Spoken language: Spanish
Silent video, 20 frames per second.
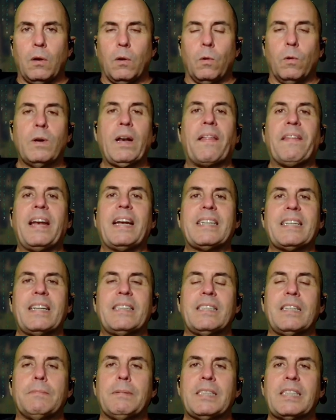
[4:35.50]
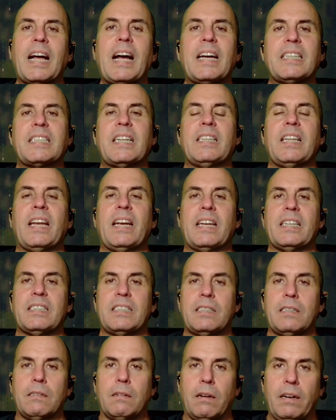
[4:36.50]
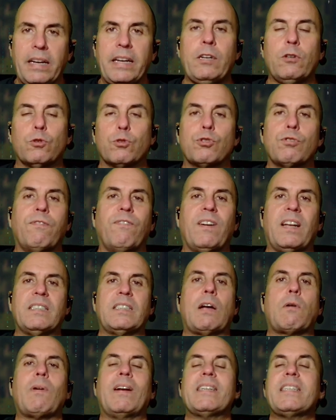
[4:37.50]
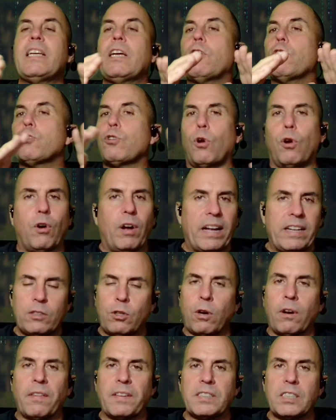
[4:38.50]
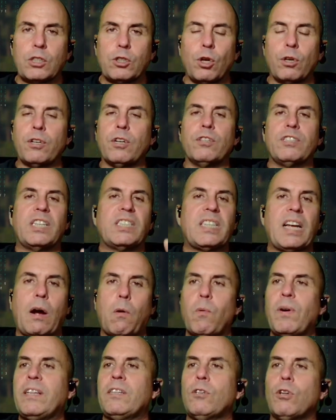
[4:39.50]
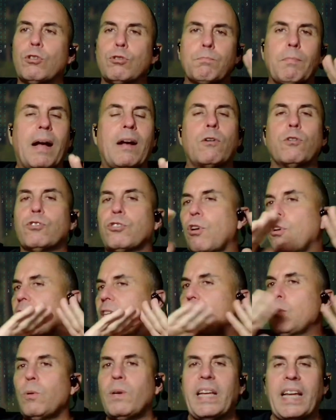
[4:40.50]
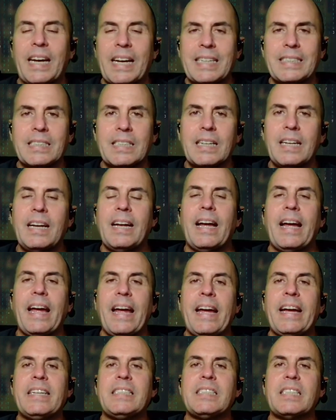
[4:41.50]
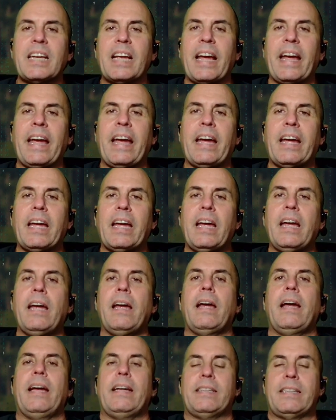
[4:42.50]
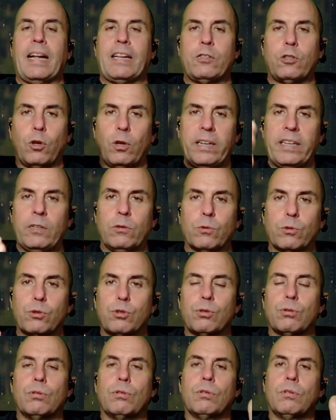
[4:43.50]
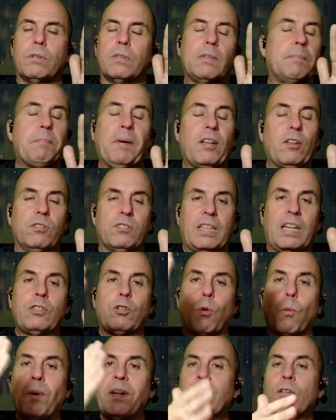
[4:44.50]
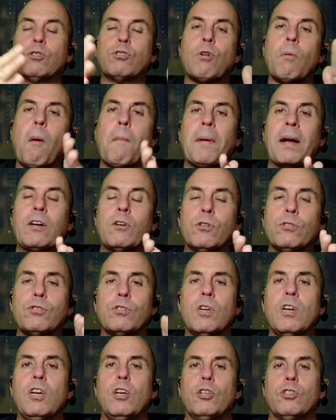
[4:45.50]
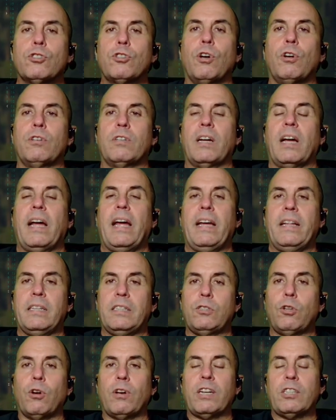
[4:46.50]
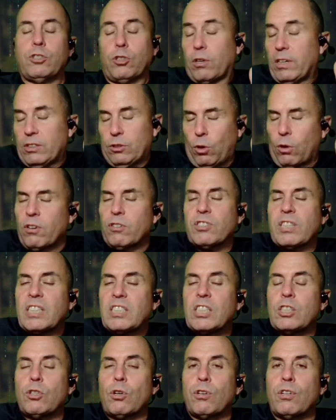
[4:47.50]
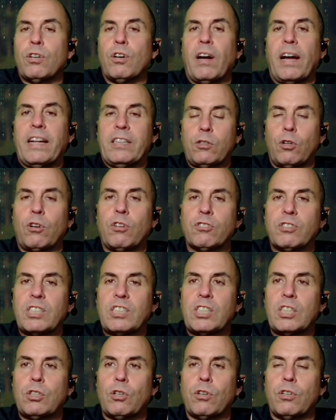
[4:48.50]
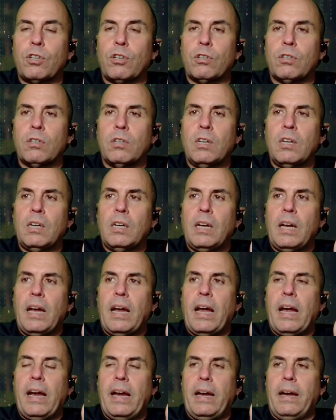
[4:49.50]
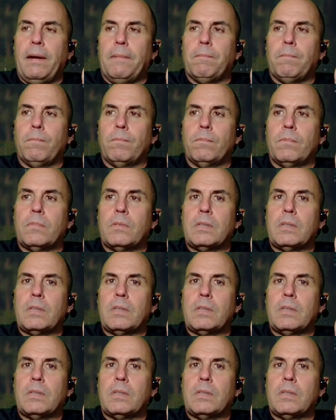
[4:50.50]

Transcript: Una de las grandes ventajas que tienes Linux frente a cualquier otro entorno de escritorio, ya sea Windows, MacOS o lo que tú quieras, es que tanto Linux, perdón, tanto Windows como MacOS son editores, son entornos de escritorio, entornos de escritorio em,